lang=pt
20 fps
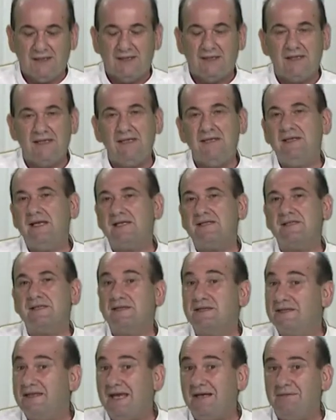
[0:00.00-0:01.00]
E
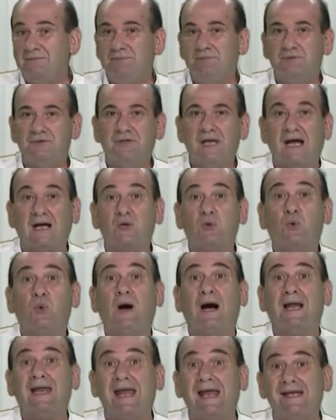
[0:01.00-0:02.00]
nesse tempo da
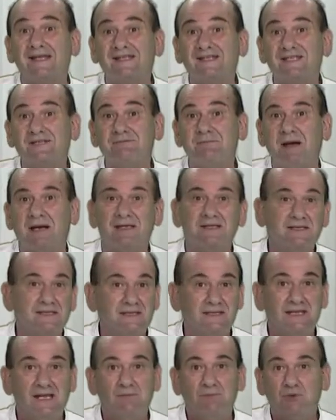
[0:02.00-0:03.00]
quaresma, esse
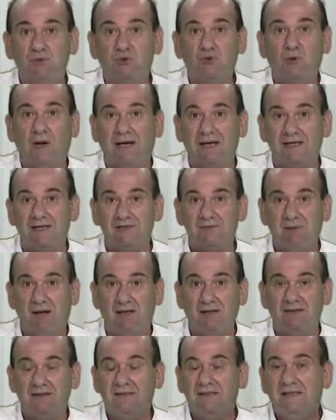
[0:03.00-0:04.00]
tempo
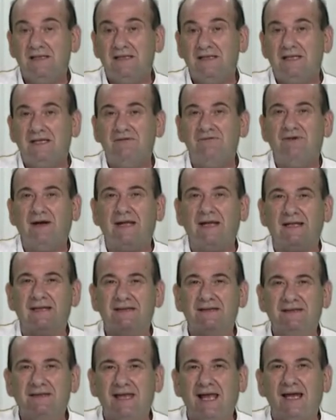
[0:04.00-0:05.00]
quaresmal que vai
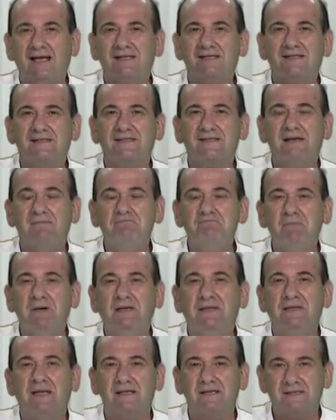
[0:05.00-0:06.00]
até a
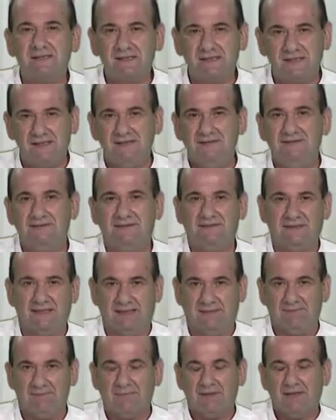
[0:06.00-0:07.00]
Semana
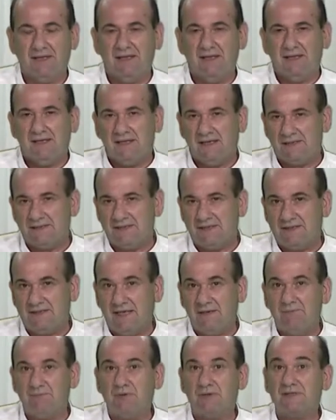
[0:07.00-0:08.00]
Santa, esse
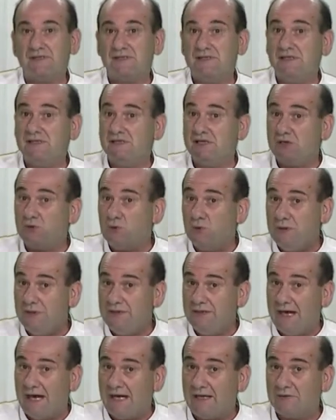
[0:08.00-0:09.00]
tempo assim de
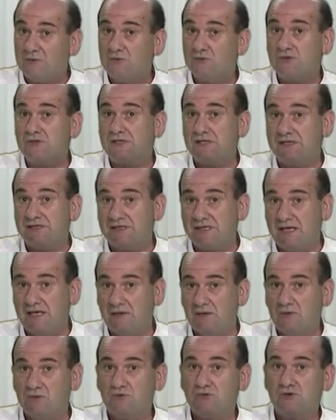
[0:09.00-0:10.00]
cuidados, de
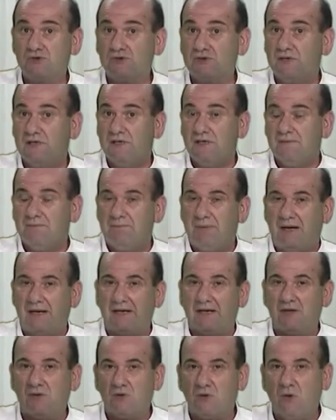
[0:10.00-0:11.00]
zelos,
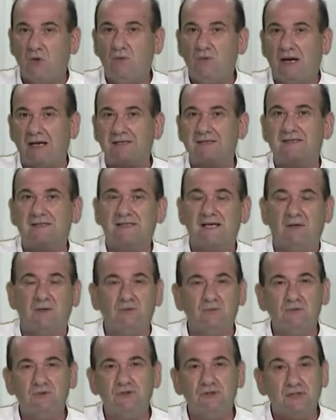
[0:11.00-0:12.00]
para com a
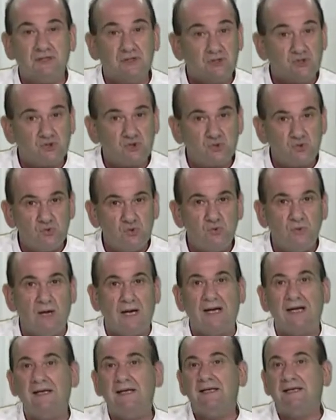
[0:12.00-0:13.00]
saúde
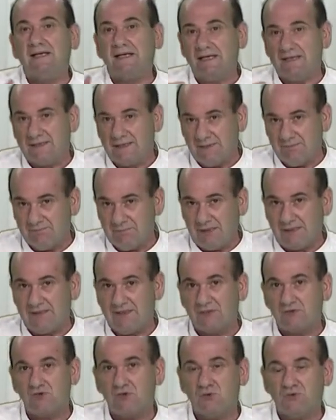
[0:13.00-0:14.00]
sua e também
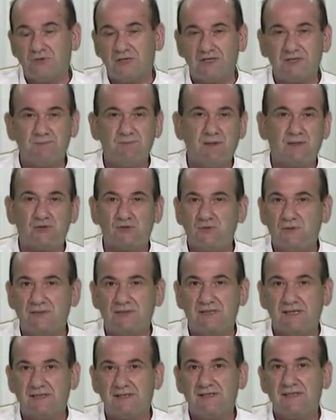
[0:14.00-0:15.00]
das outras pessoas
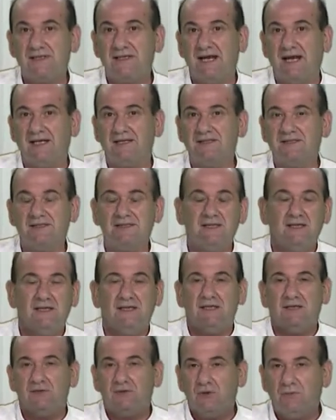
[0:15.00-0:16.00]
na cidade,
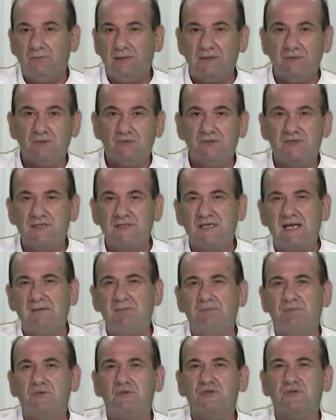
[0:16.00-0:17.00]
tomando
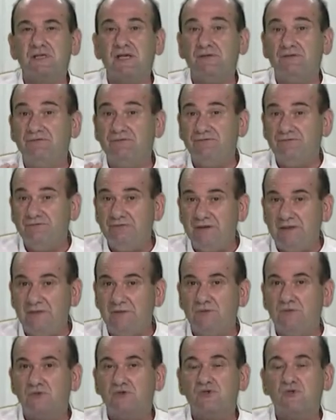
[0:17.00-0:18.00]
sempre os
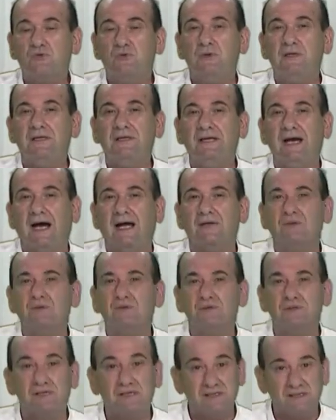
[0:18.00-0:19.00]
devidos
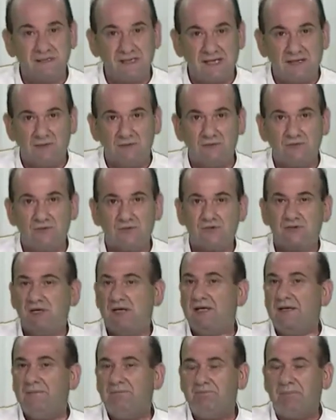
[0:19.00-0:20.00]
cuidados e zelos
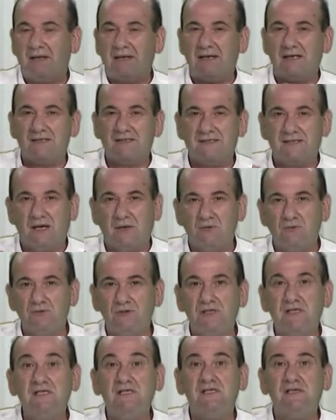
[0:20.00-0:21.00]
pela
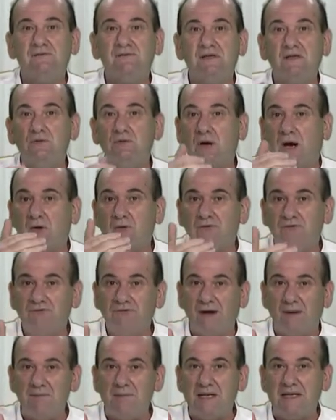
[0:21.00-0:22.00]
saúde individual,
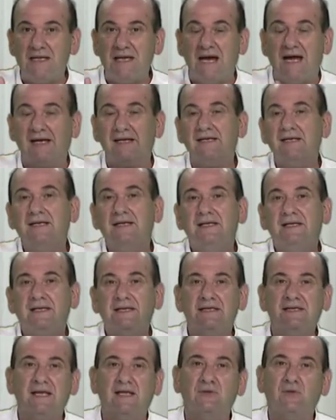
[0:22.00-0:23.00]
familiar
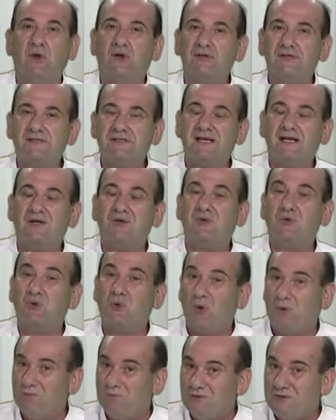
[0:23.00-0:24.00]
e da nossa
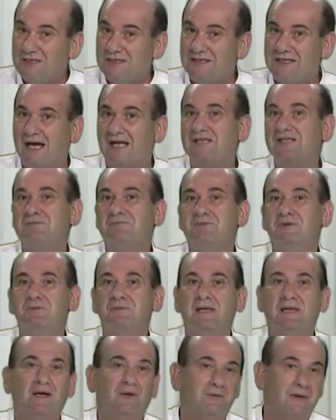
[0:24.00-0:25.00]
comunidade
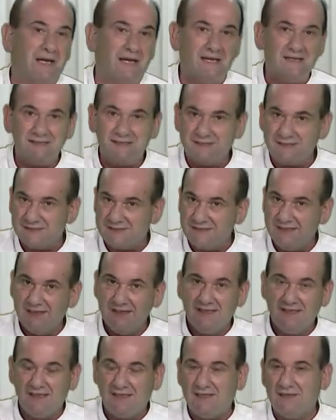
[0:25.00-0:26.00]
blumenauense
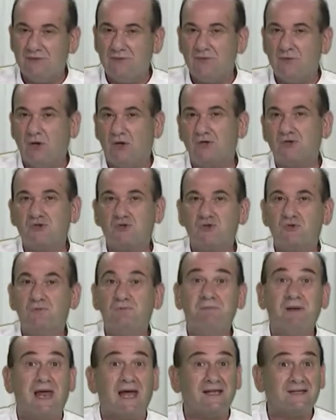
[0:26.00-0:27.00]
e do nosso
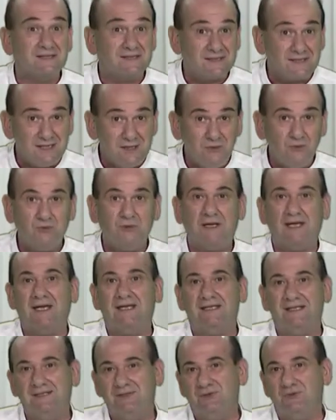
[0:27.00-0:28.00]
Brasil
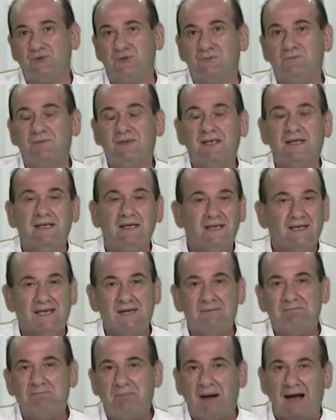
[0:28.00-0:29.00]
querido,
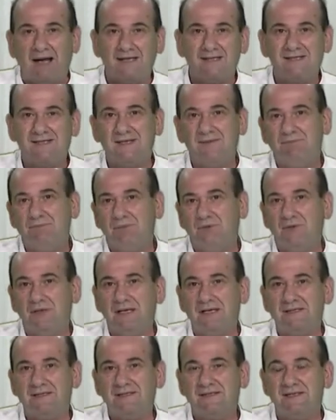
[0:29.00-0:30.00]
que passa por
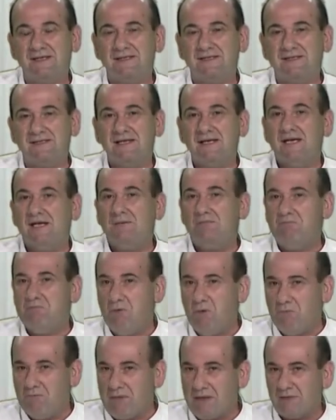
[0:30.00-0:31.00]
esses
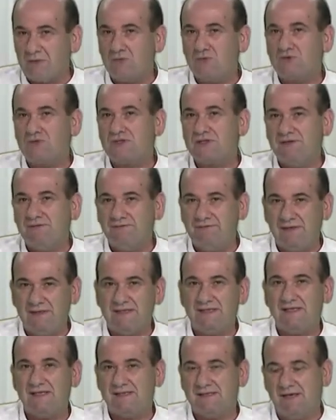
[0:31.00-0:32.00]
momentos
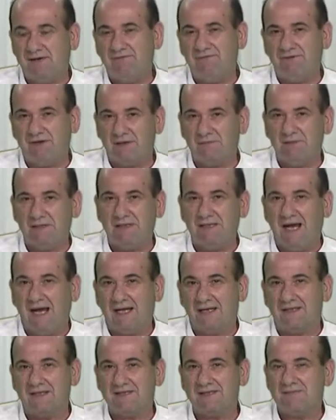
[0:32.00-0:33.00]
difíceis de
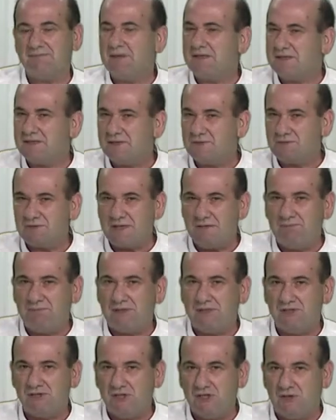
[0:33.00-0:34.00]
enfermidades. Mas que eu
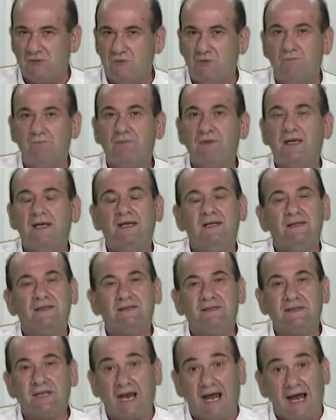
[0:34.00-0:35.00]
sempre digo,
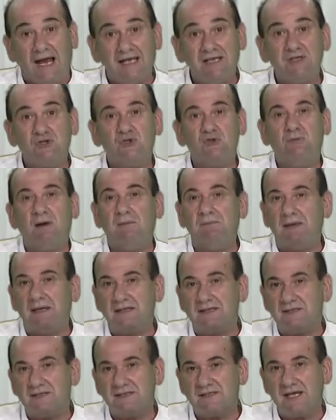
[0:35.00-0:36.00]
traz uma
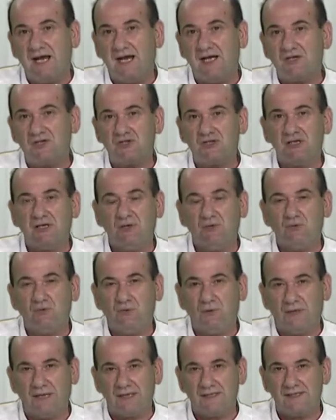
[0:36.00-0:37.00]
mensagem ao
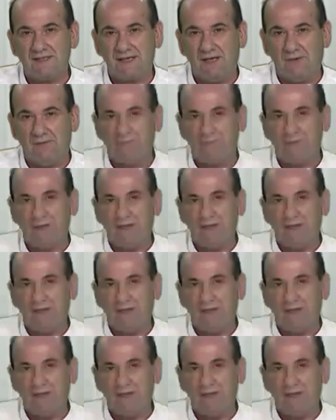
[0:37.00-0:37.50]
coração.